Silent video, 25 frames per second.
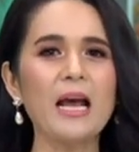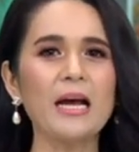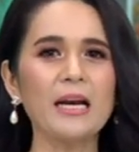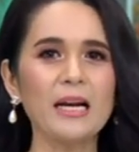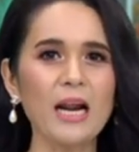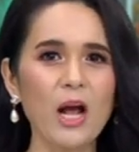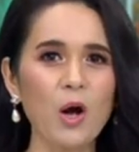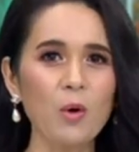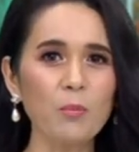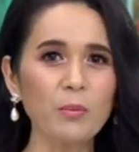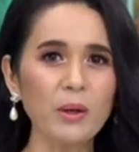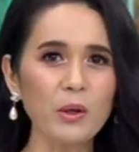
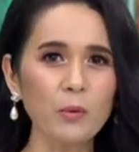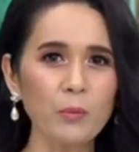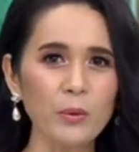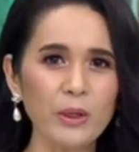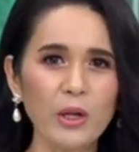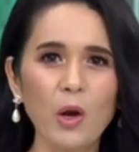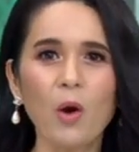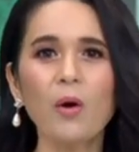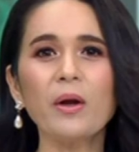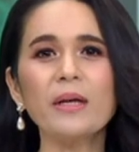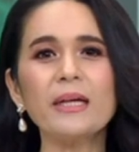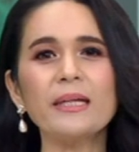เรามีวิ
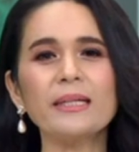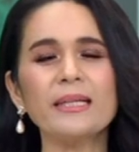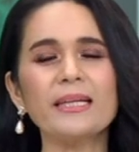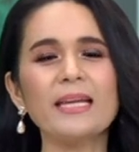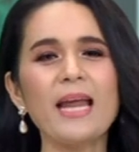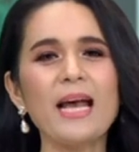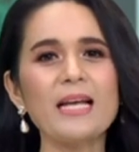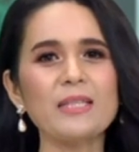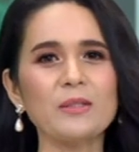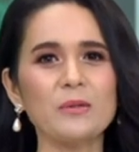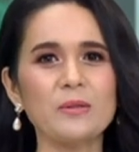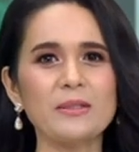ดีโออื่นที่
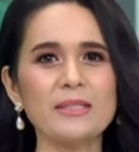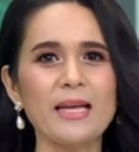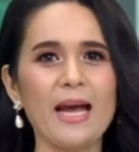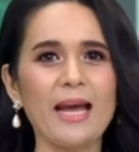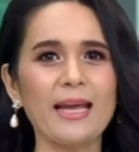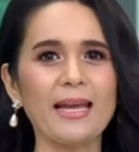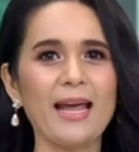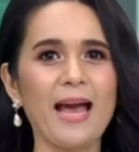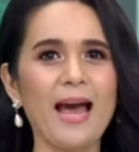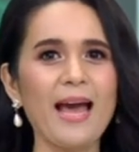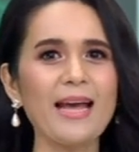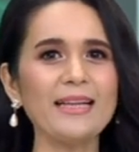น่าสนใจ
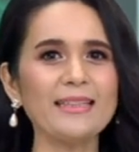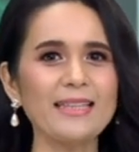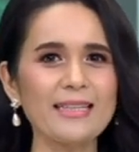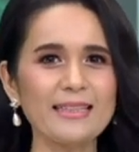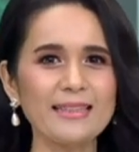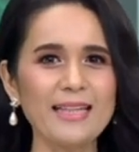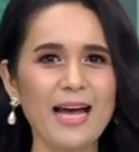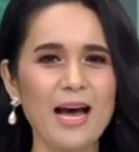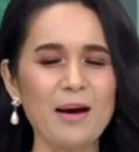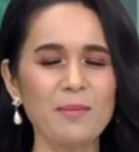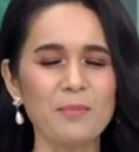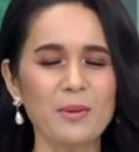ให้ติด
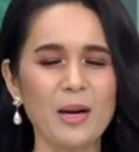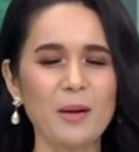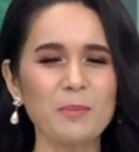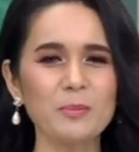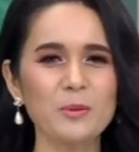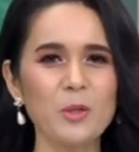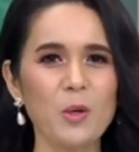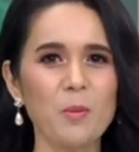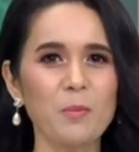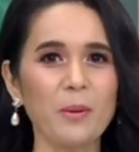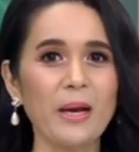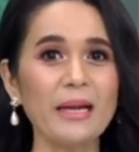ตามรับ
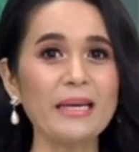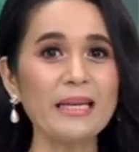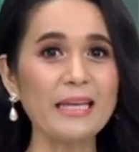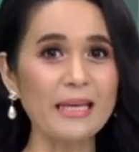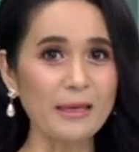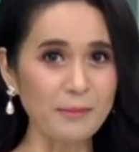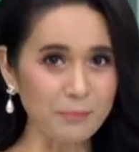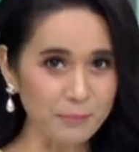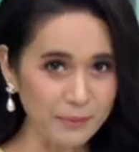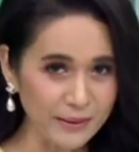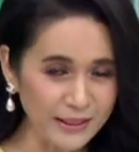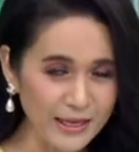ชมกันอี
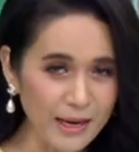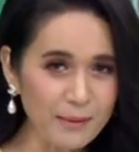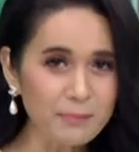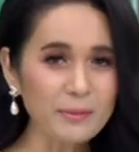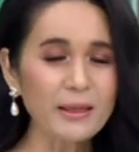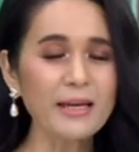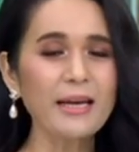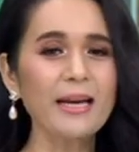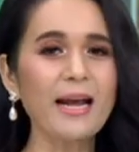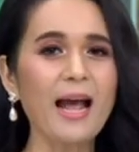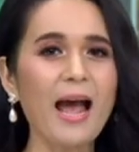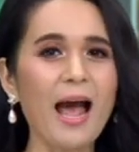กเพียบ
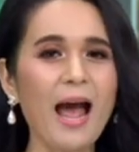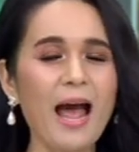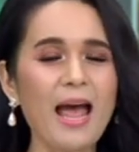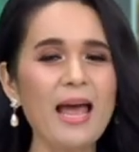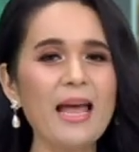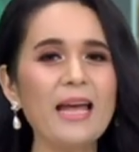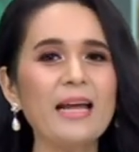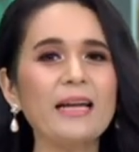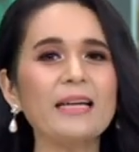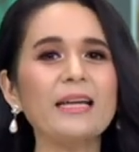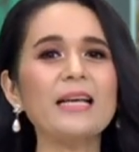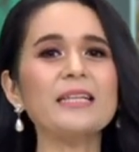เลยค่ะ
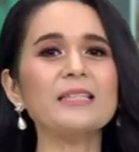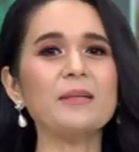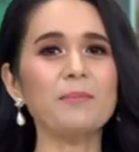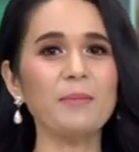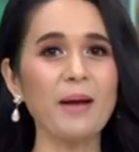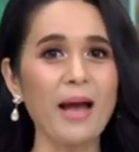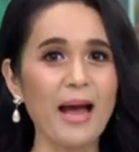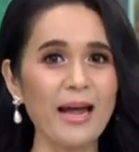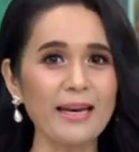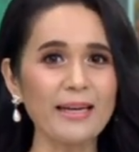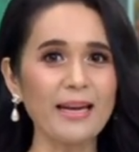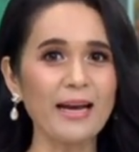ที่
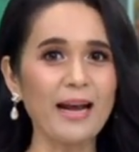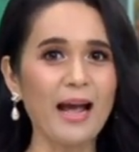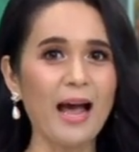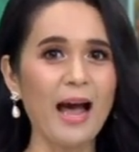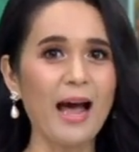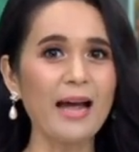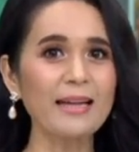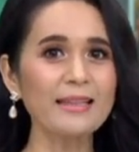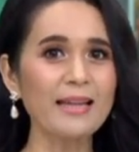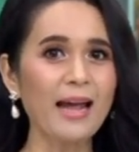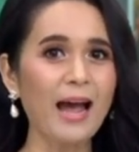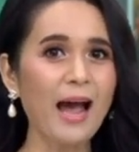สำคัญนะคะ
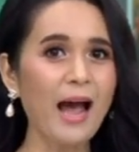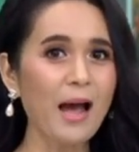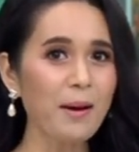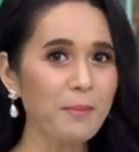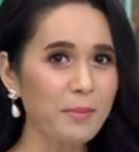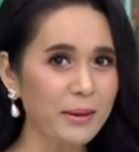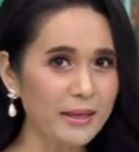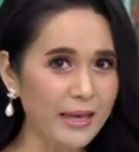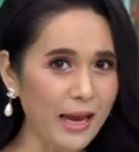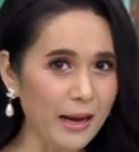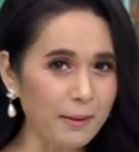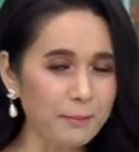ถ้า
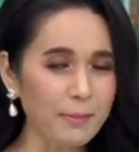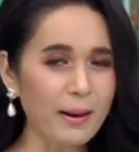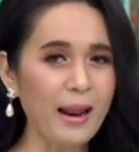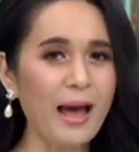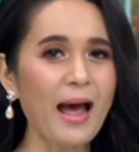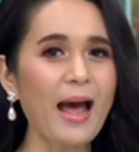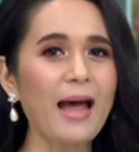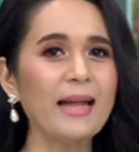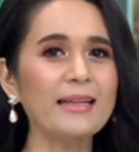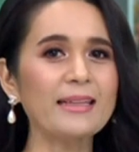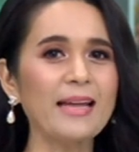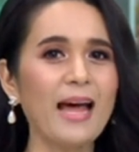ไม่อยากพ
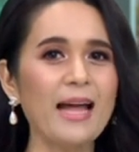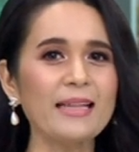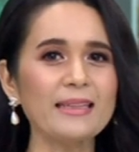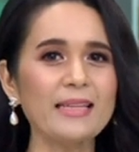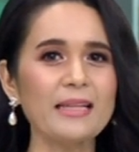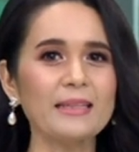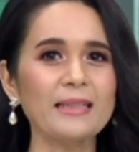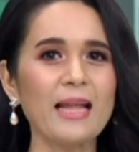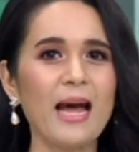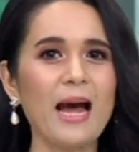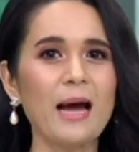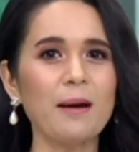ลาดการ
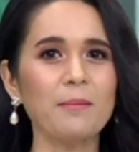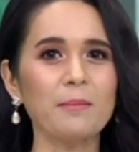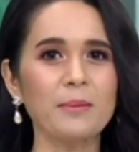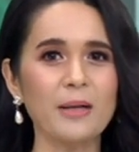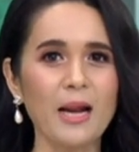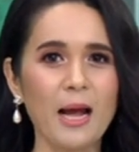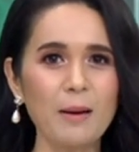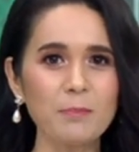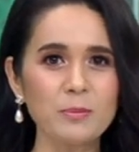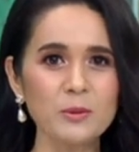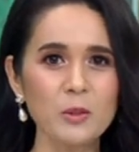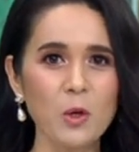ติดตาม
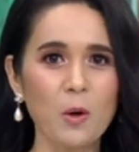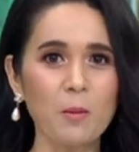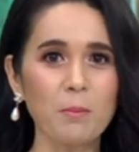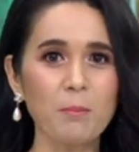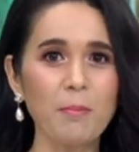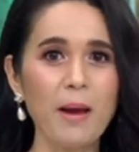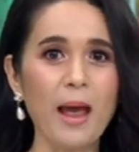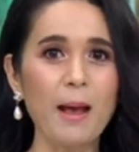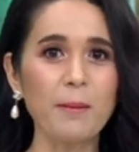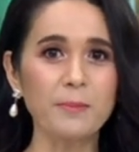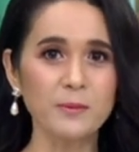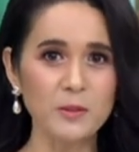รับชม
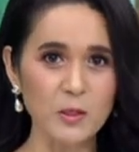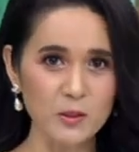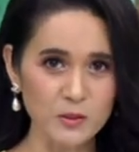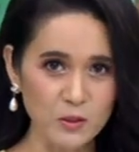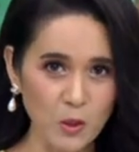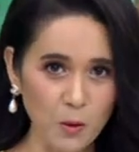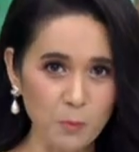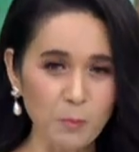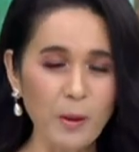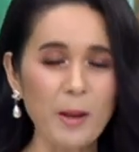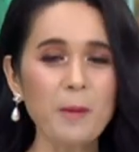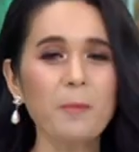แบบส
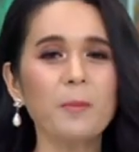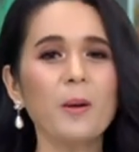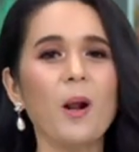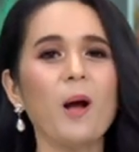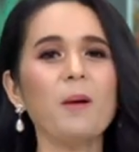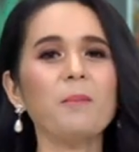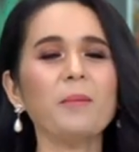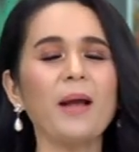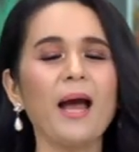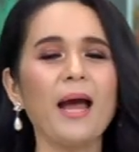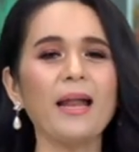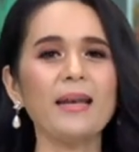ดๆไปพร้อ
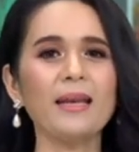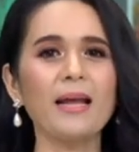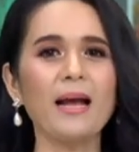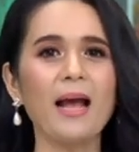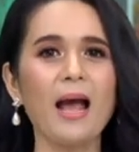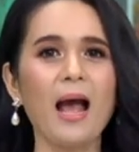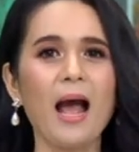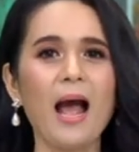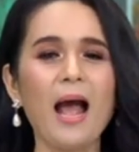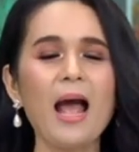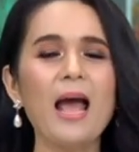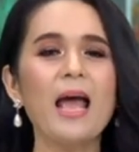มกันนะ
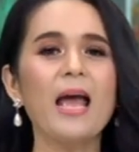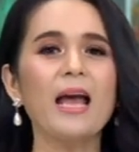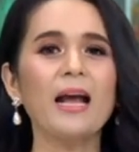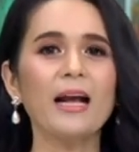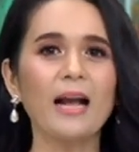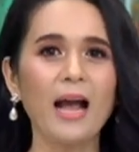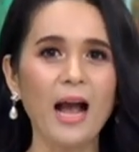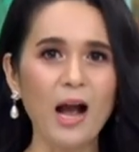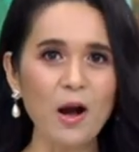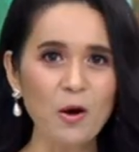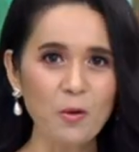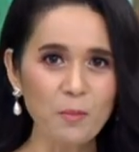คะ
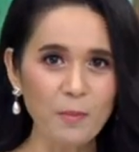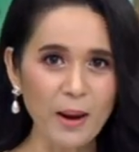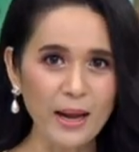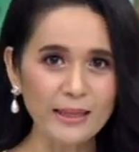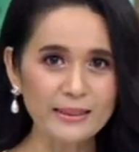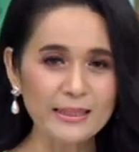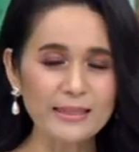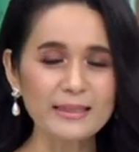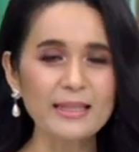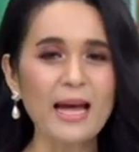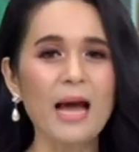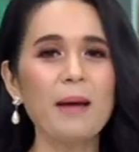เข้ามา
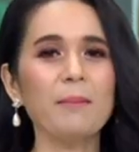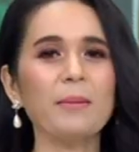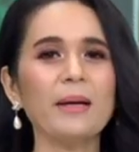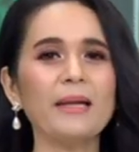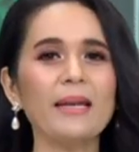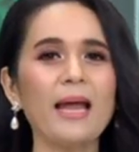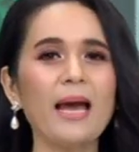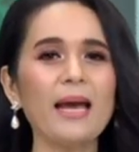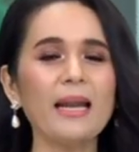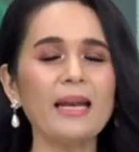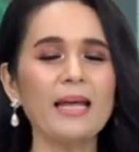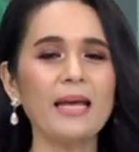ติดตามกัน
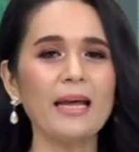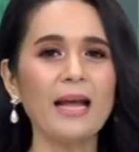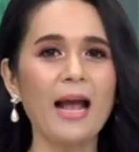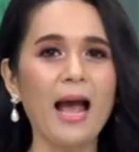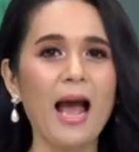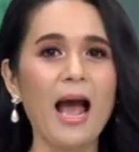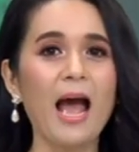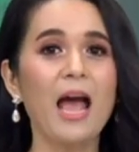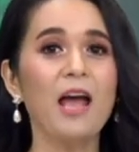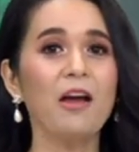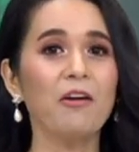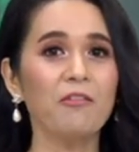ได้เลย
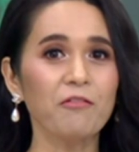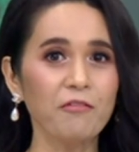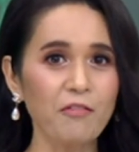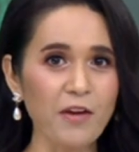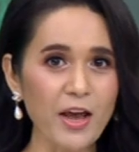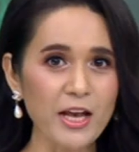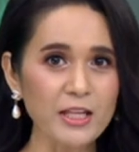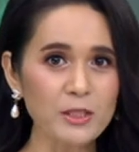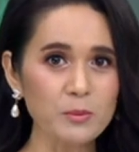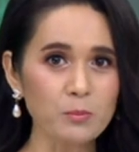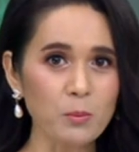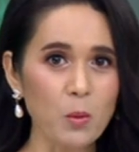ค่ะ
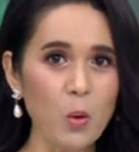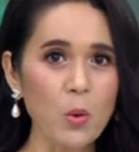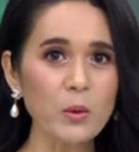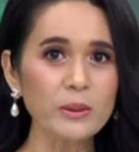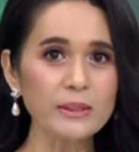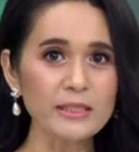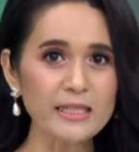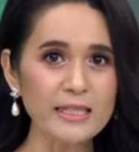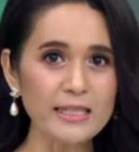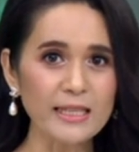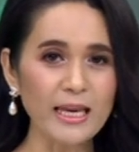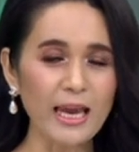Facebook
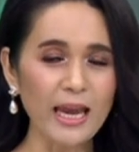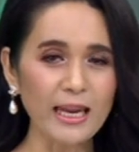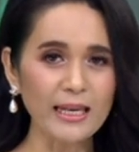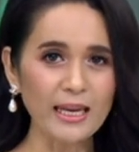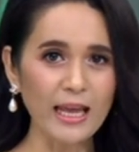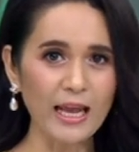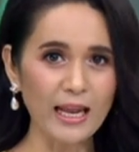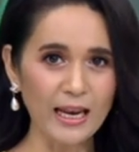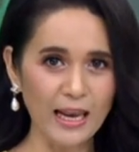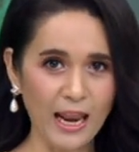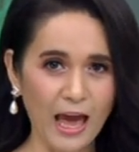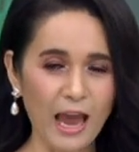
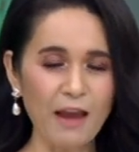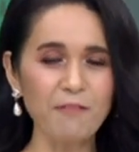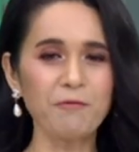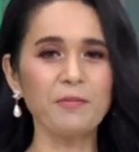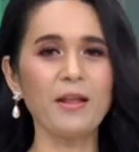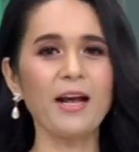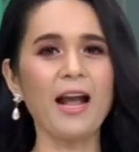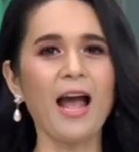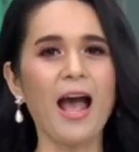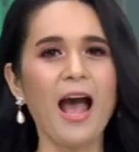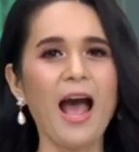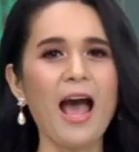TNN Live
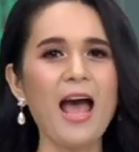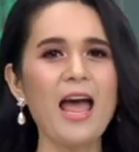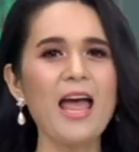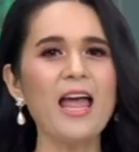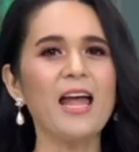นะคะ